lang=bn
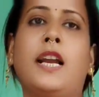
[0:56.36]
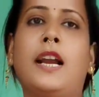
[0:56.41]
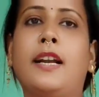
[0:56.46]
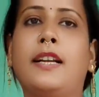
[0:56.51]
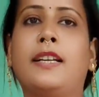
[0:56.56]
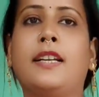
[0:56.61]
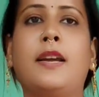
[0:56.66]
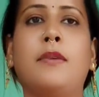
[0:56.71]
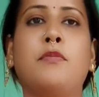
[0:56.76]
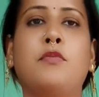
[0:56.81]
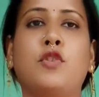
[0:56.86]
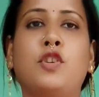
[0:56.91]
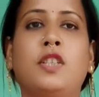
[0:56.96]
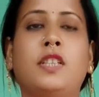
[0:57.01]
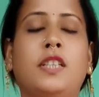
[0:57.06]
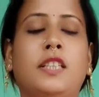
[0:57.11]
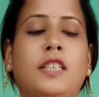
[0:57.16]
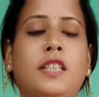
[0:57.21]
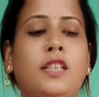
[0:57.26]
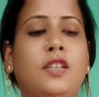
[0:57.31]
শাকটা
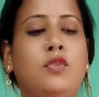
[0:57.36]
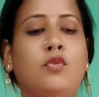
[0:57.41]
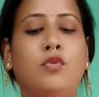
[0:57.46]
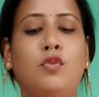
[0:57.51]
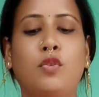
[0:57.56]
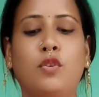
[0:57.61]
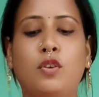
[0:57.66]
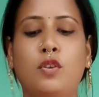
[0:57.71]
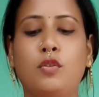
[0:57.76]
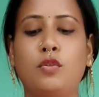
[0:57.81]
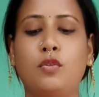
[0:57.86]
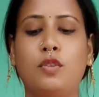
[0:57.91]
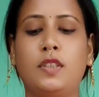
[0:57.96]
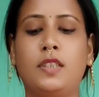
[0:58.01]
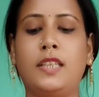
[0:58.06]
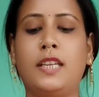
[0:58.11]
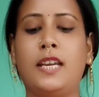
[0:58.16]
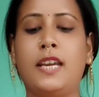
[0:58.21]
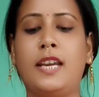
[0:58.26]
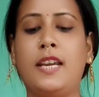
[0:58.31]
বসিয়ে দিই নুন হলুদ
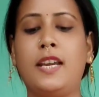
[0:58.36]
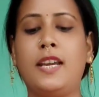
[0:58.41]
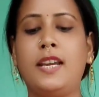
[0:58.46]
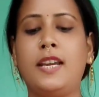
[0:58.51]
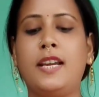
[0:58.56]
দিয়ে